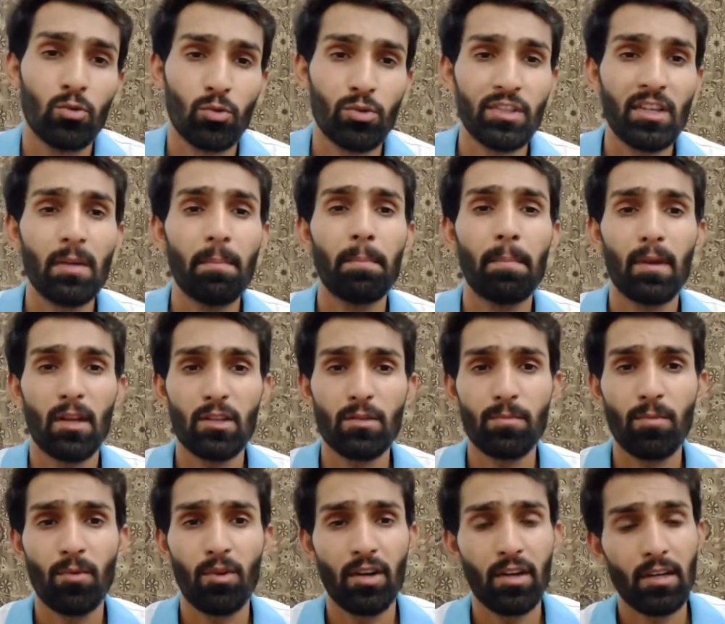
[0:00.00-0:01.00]
तो ये प्लस
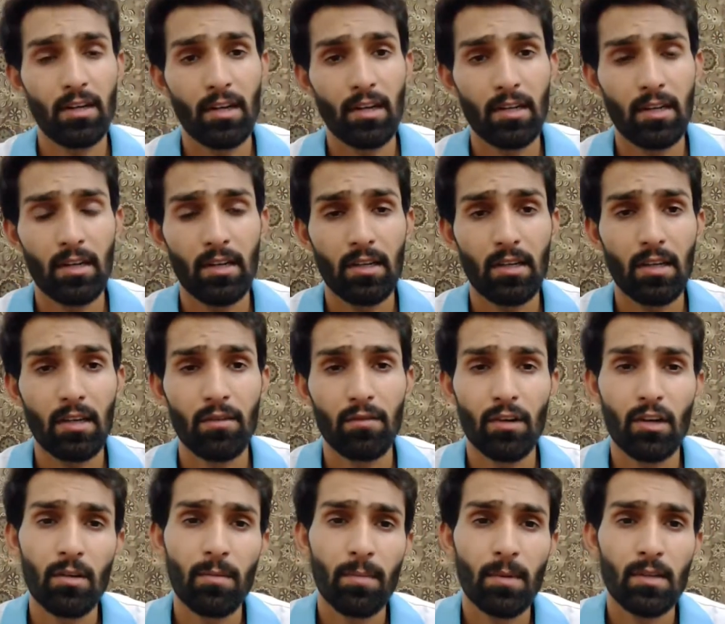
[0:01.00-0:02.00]
पॉइंट है यानी कि
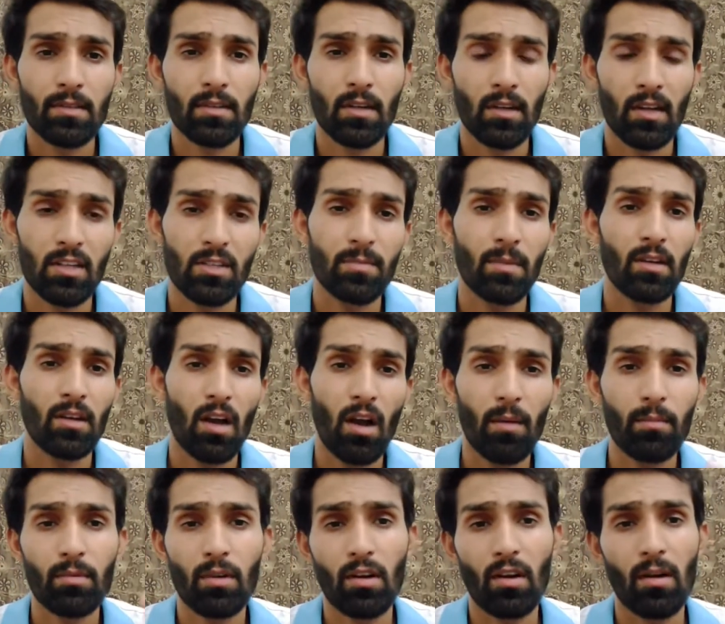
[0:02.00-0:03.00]
वर्ड का इसमें
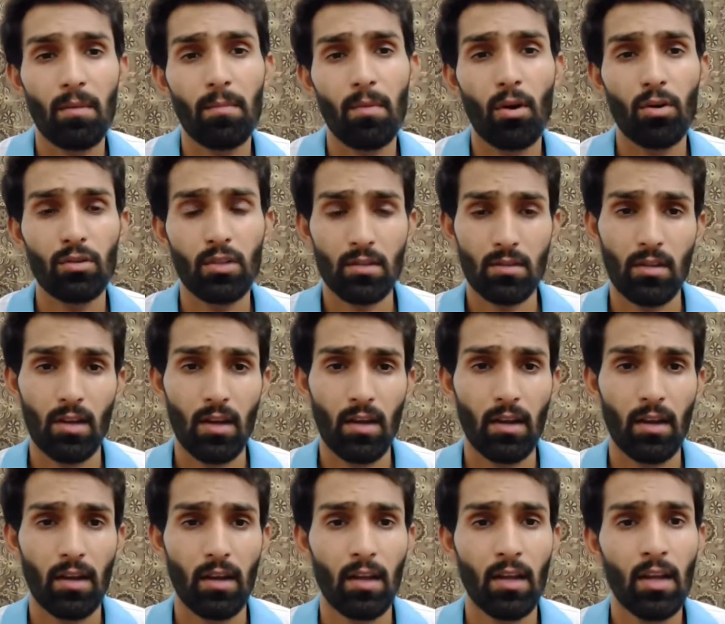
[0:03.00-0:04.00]
काम करना बहुत
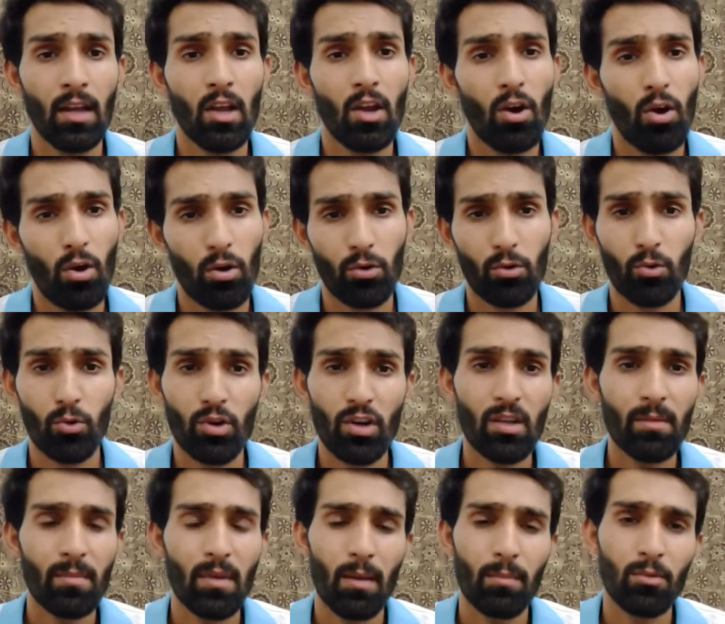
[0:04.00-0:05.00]
आसान है और
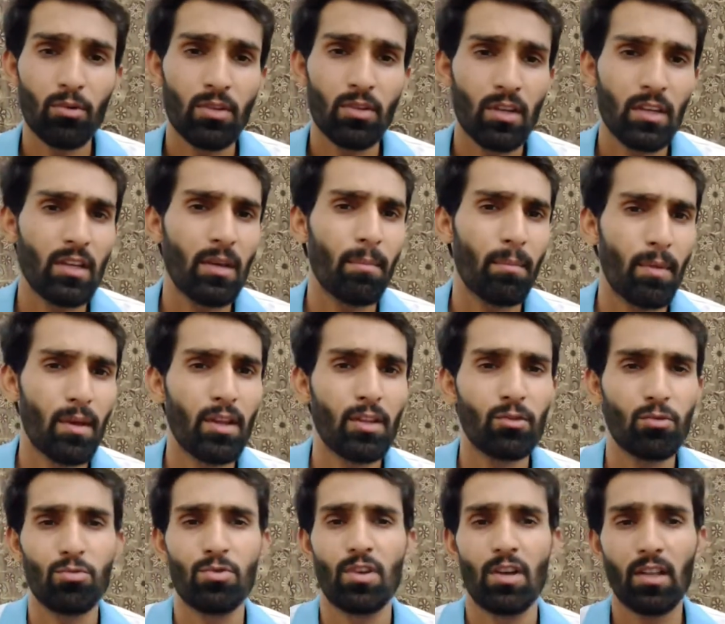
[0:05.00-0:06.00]
कोडिंग में आपको यानी कि
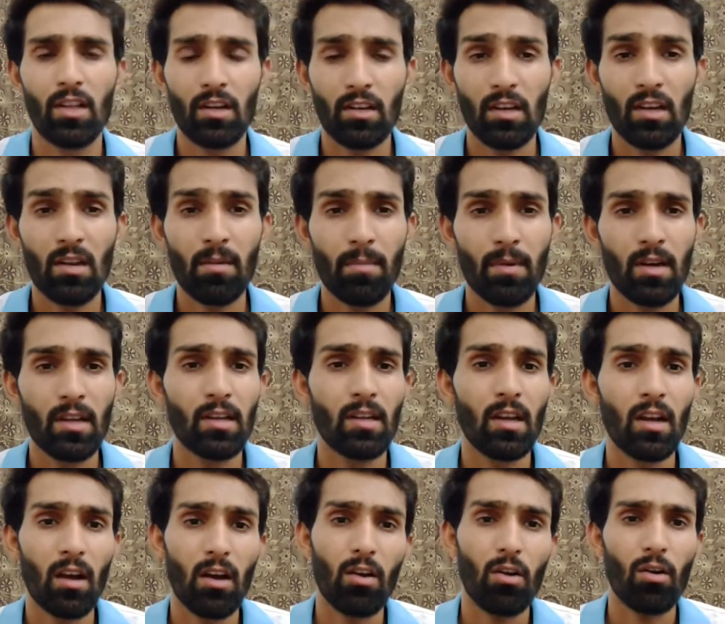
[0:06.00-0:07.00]
मेहनत कुछ ज़्यादा करनी
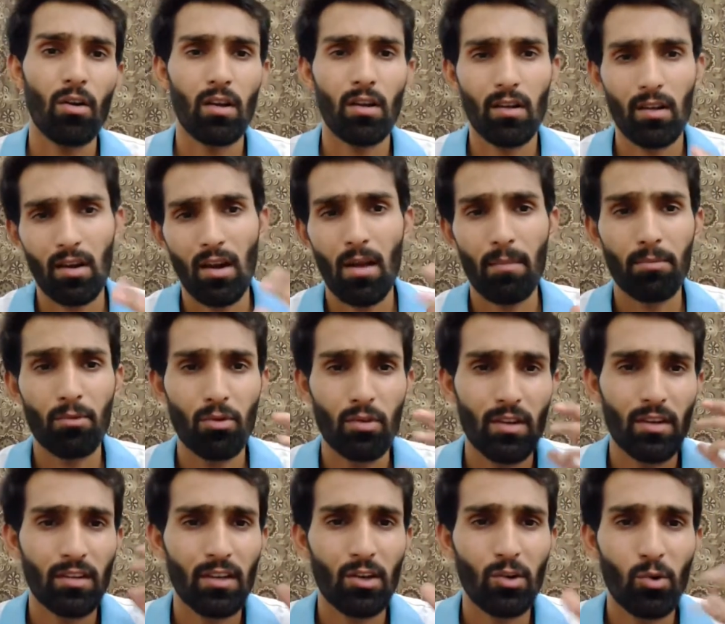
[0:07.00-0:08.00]
पड़ेगी और अगर आपको
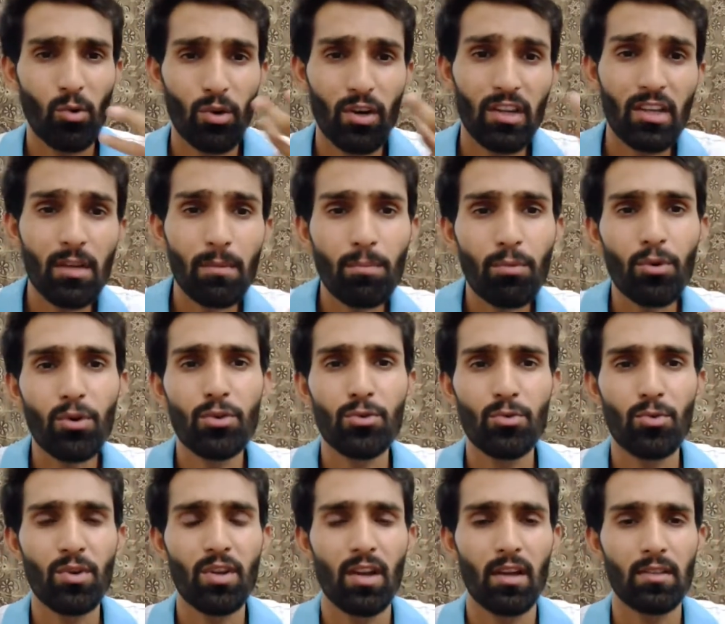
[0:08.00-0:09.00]
यानी कि कोडिंग की पूरी
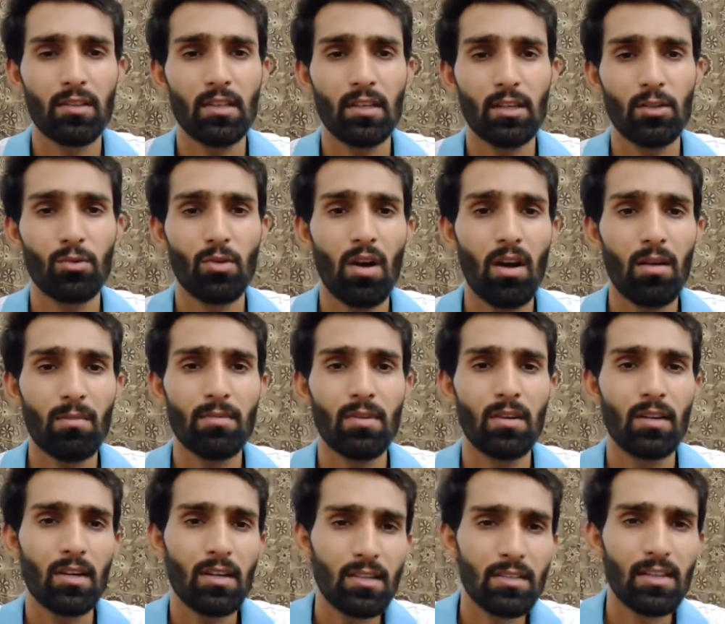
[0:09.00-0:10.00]
सूरी आती है तो आप
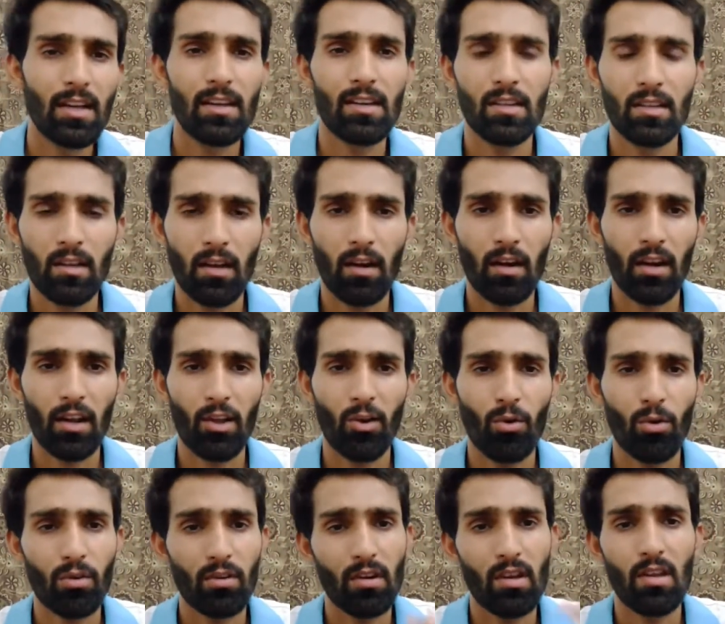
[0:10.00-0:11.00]
इनकी डिज़ाइनिंग कर रहे हैं
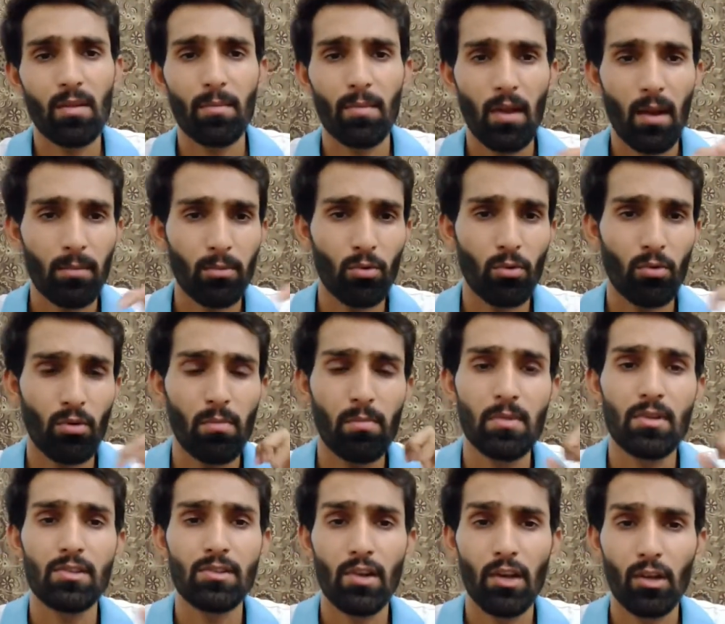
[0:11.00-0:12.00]
और कहीं पे आपको कोई
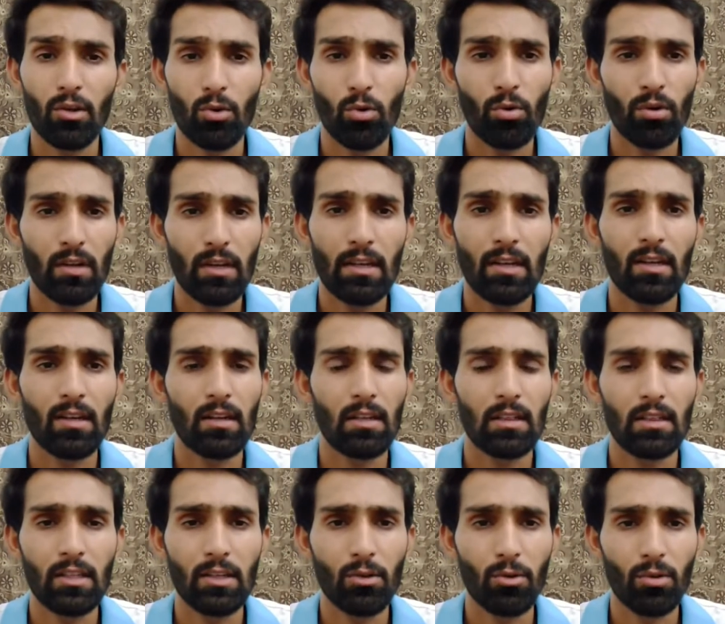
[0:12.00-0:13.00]
मिस्टेक हो गई है
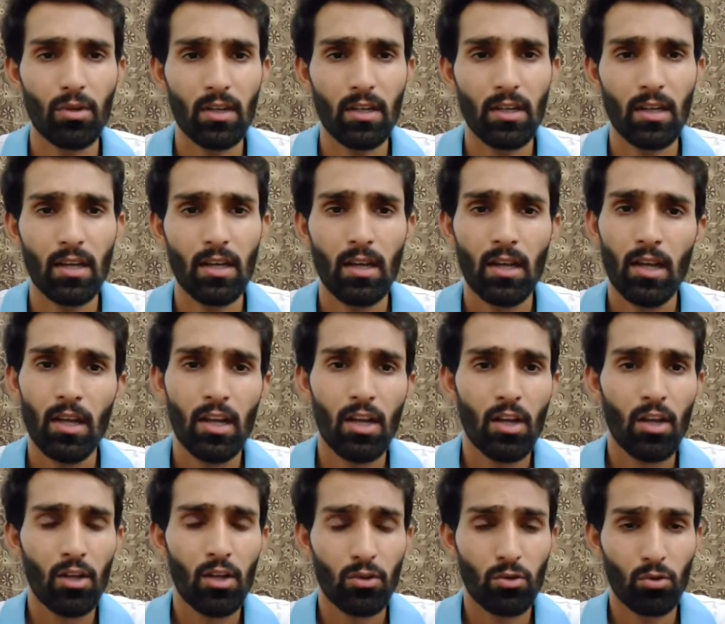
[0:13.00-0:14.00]
गलती हो गई है
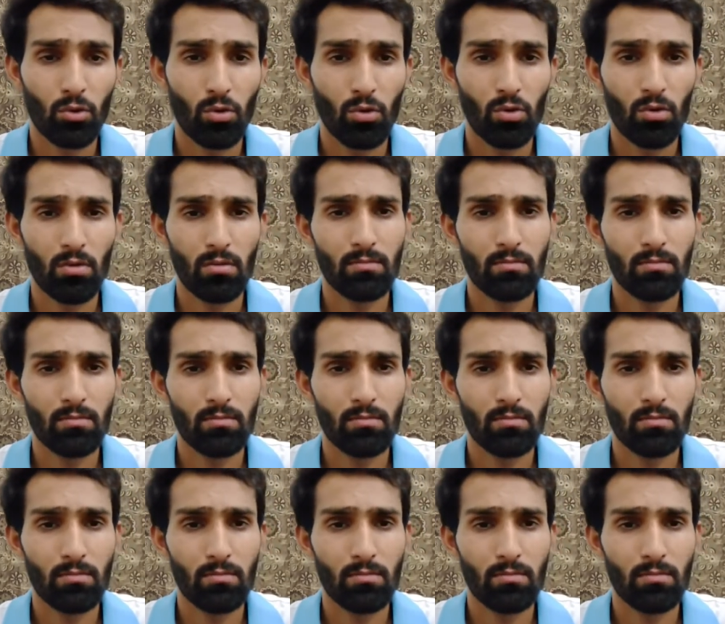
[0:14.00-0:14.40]
तो